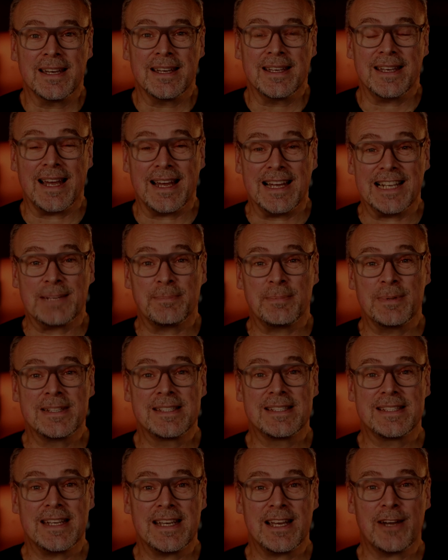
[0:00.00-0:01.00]
ja, ich
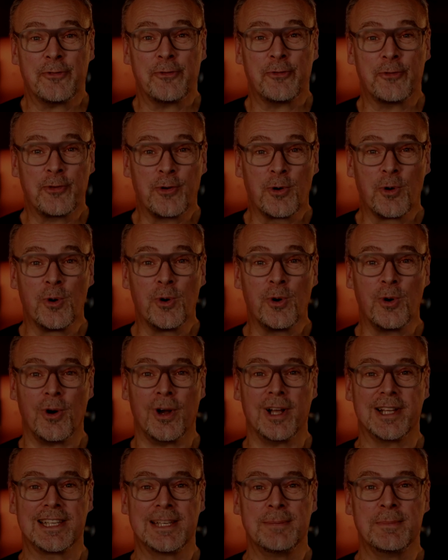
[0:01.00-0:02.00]
bin sehr froh,
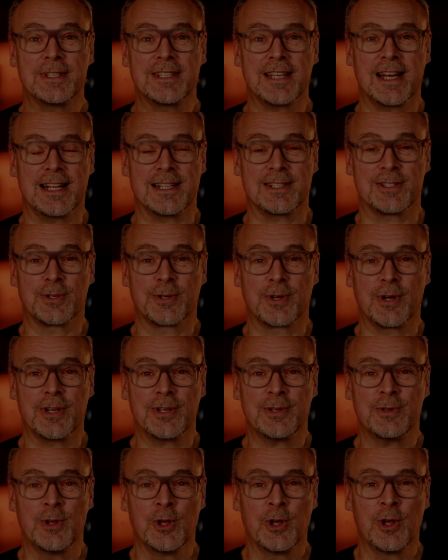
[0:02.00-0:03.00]
euch die mitteilen zu
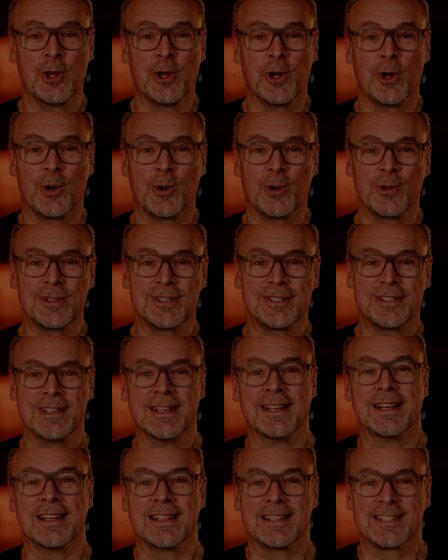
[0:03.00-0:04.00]
können. Und
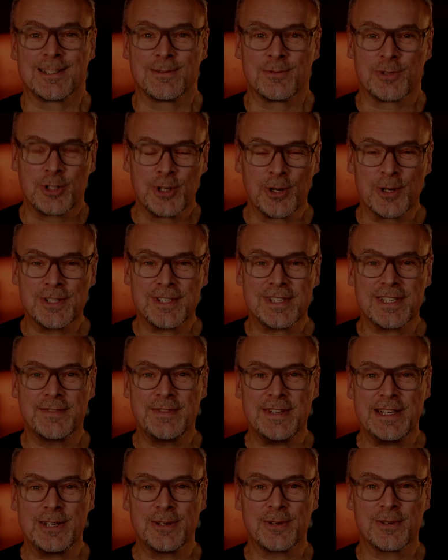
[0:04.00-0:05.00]
zum Schluss
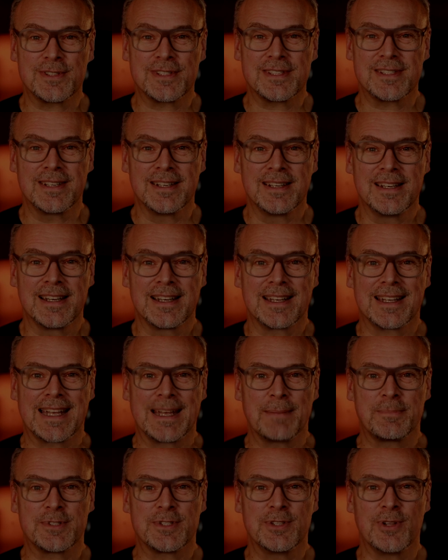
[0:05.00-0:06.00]
des Videos
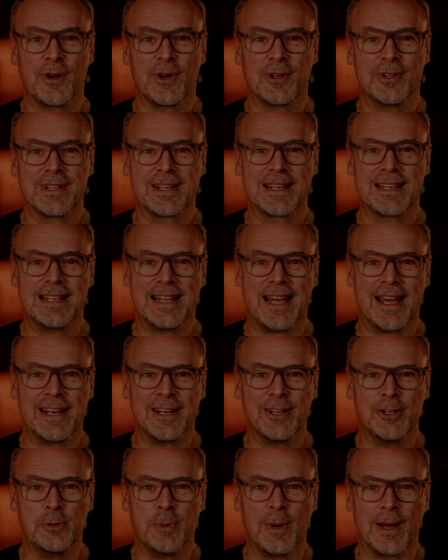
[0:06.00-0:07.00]
gibt es noch eine
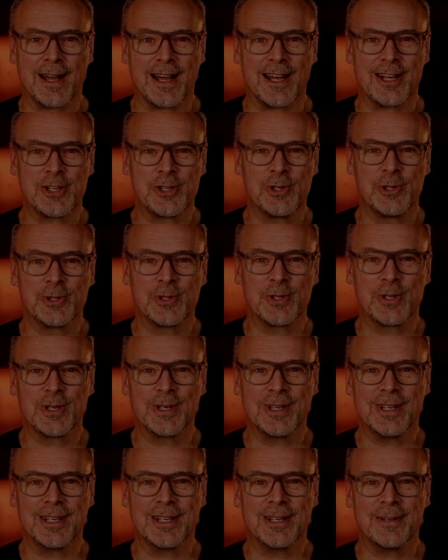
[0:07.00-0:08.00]
kleine Überraschung,
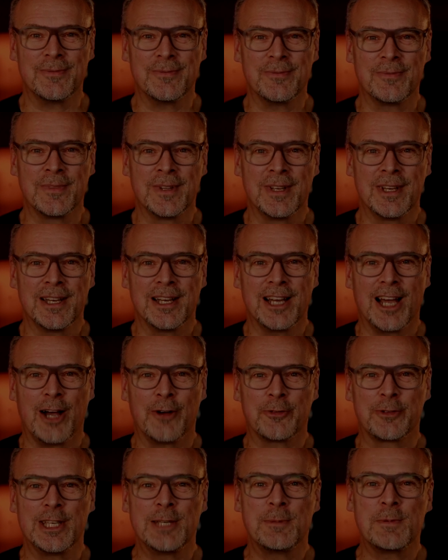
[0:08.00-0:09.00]
ähm,
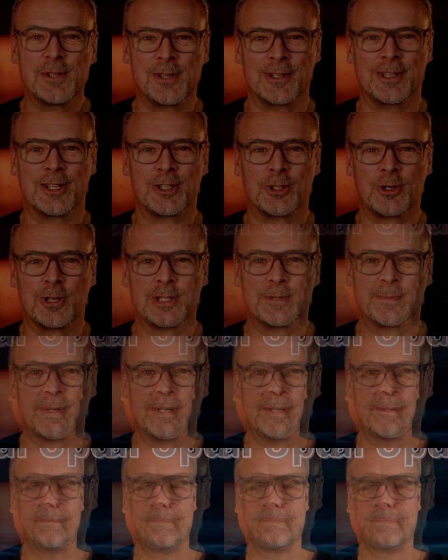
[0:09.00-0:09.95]
auf die ich besonders stolz bin.